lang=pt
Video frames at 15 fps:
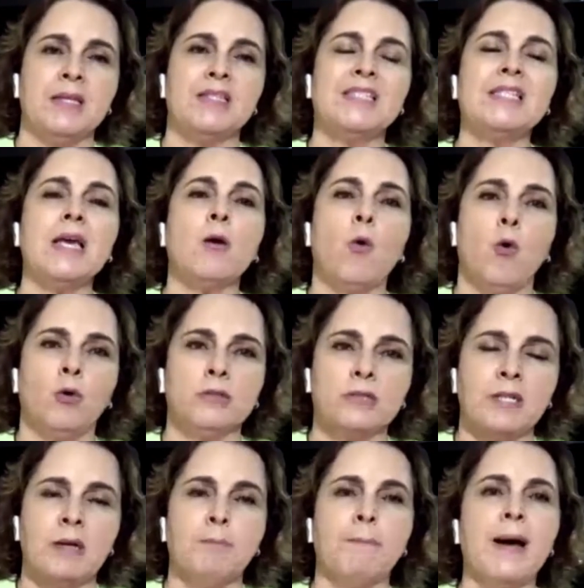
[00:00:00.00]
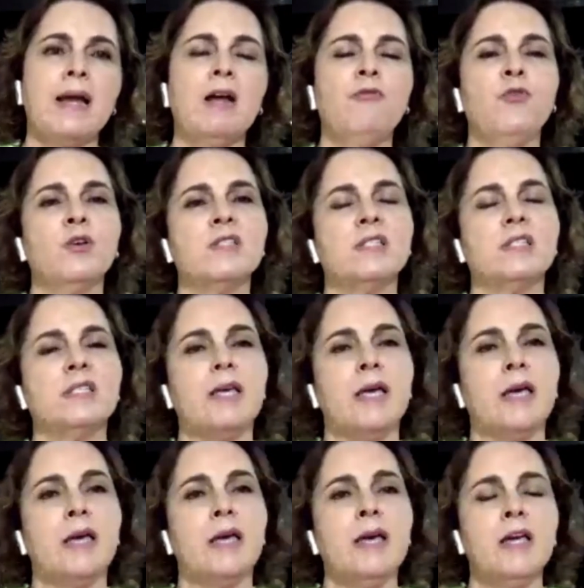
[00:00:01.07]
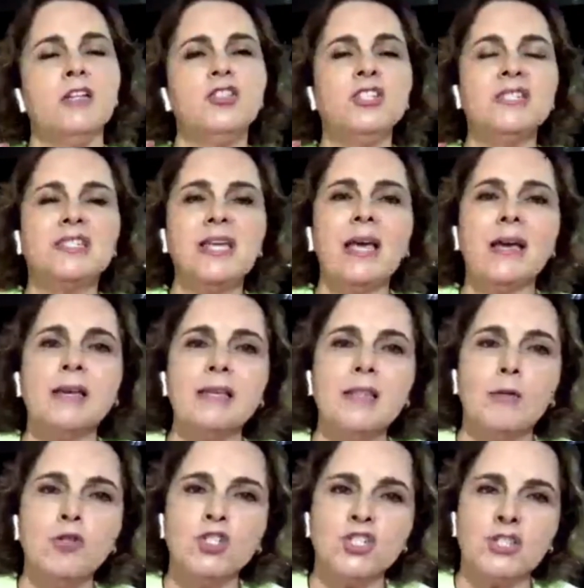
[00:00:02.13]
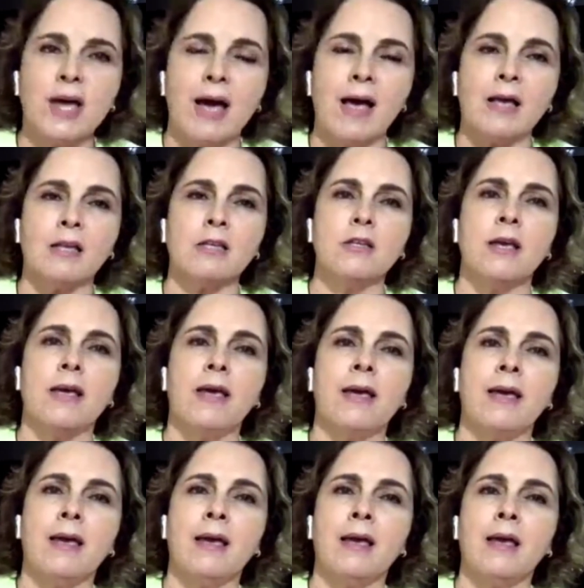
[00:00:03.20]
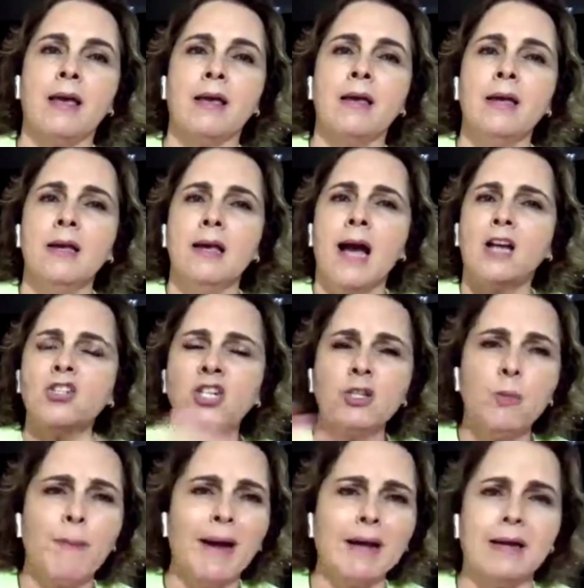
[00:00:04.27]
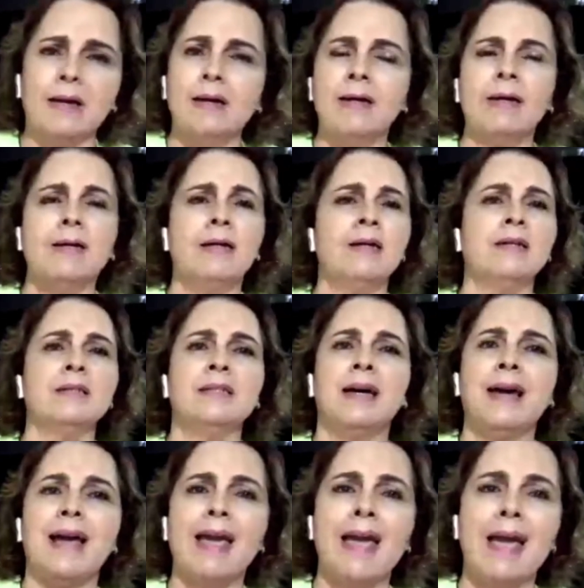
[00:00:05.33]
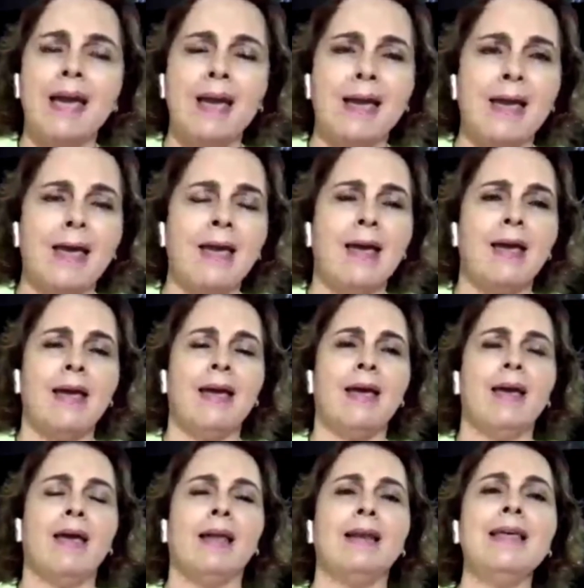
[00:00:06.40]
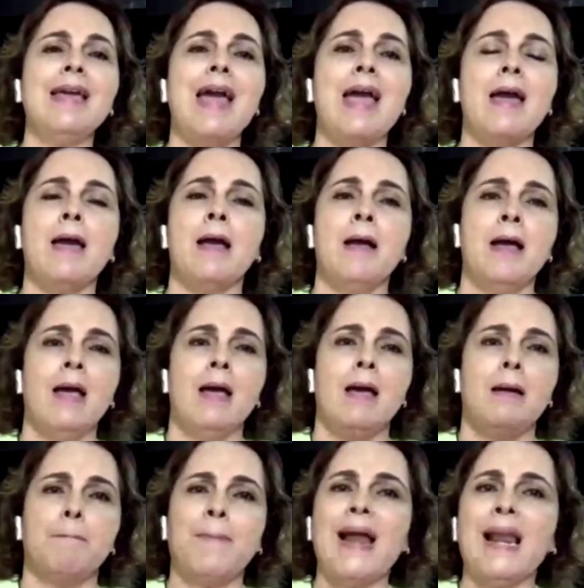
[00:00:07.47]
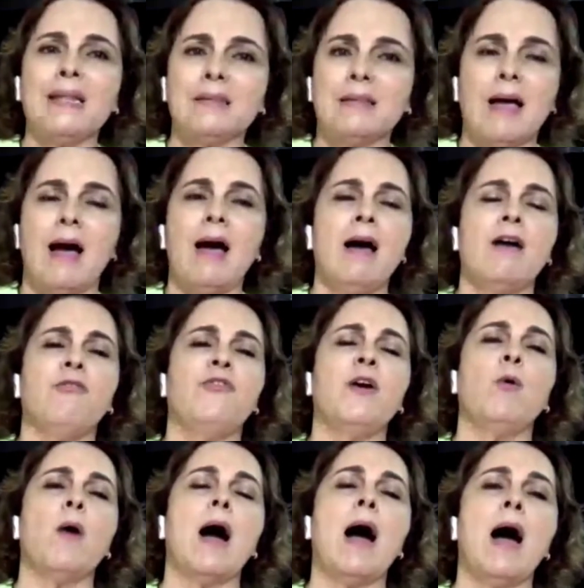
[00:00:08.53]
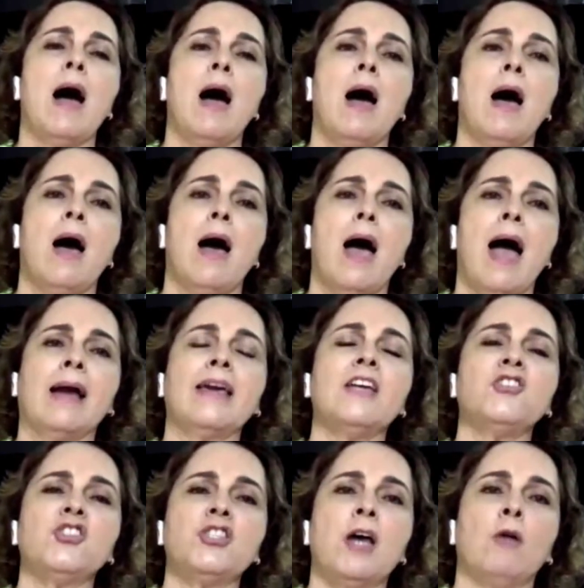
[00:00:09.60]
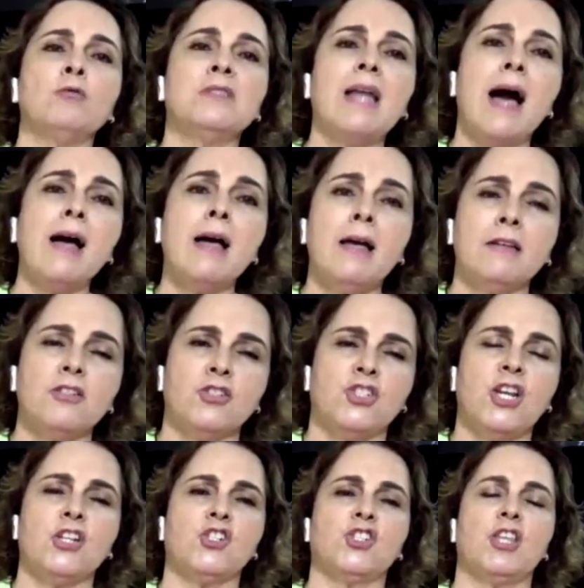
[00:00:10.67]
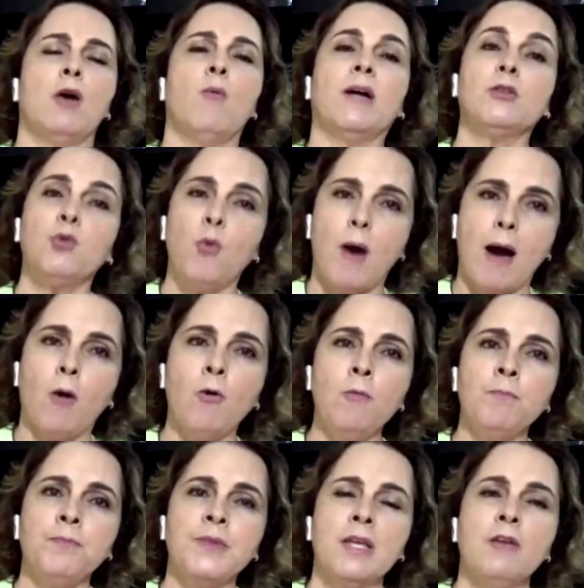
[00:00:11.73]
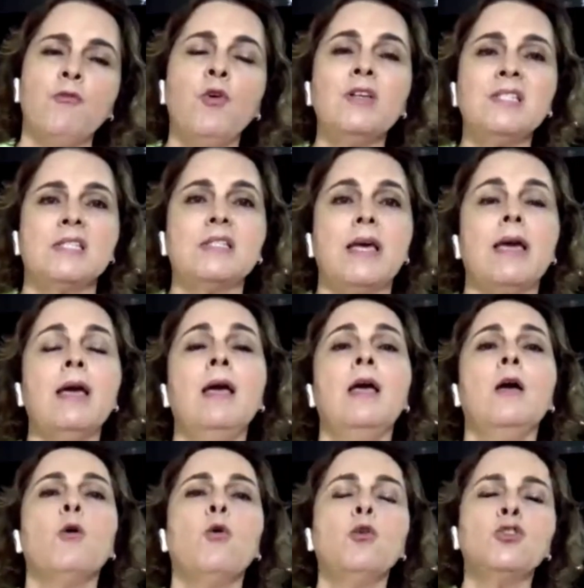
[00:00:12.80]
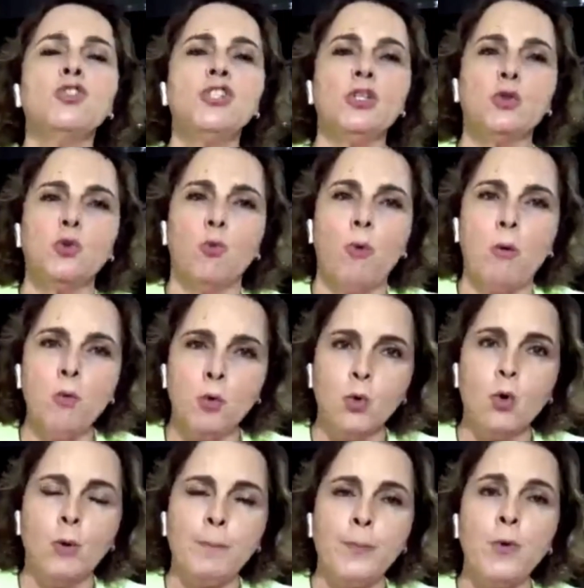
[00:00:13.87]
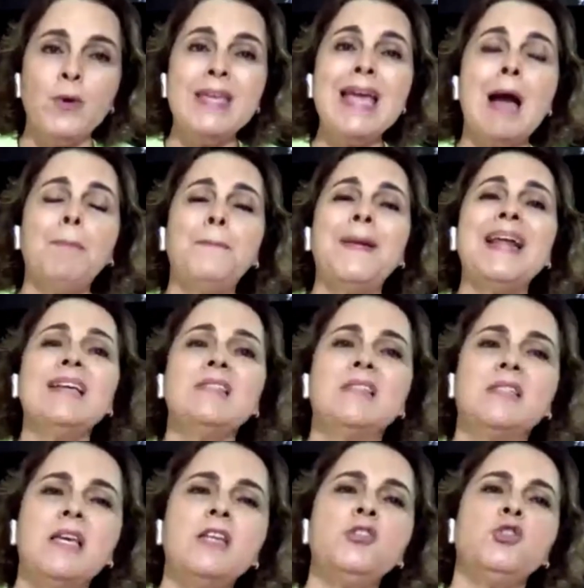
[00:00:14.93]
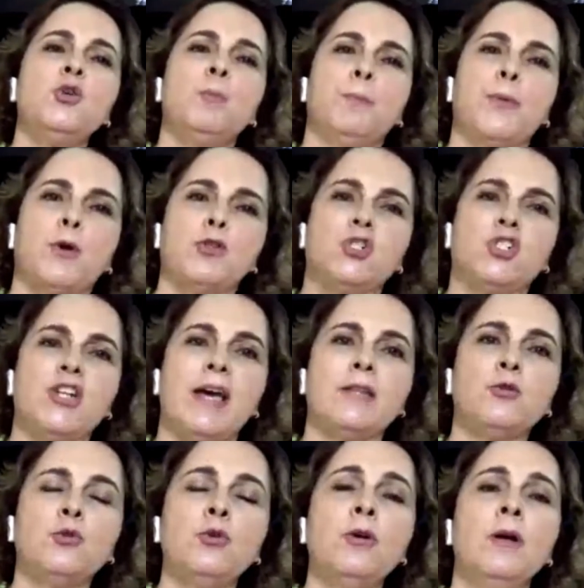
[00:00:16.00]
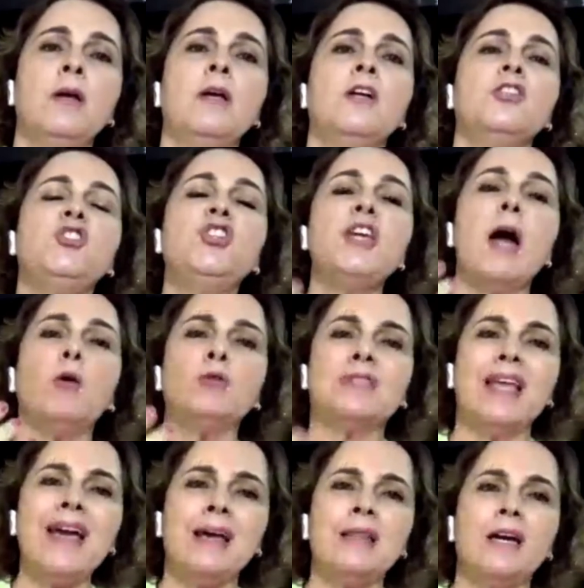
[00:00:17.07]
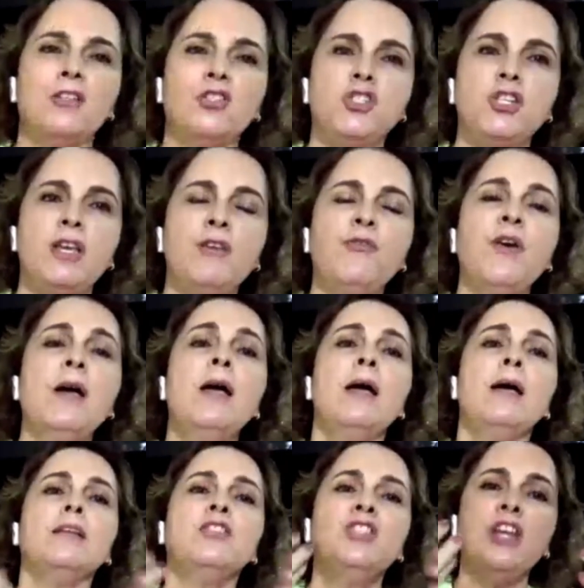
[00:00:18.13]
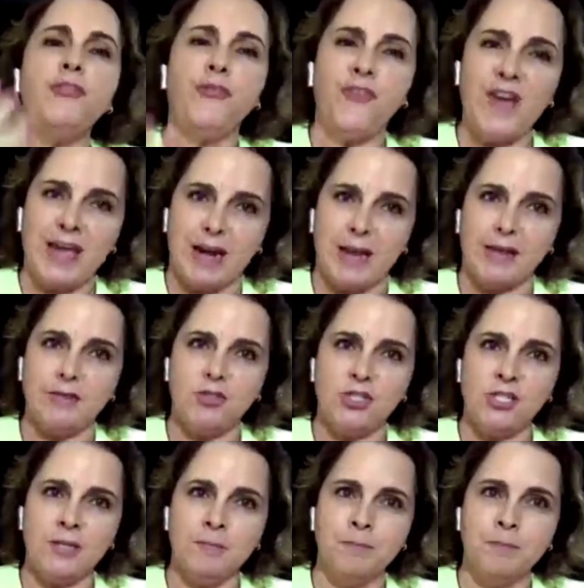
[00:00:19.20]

ser contra, para você dizer que não está é, achando bacana, é, é, é, lhe é palatável a, a questão da gestão atual, você constitua um grupo e apresente um projeto de alternativa diferente,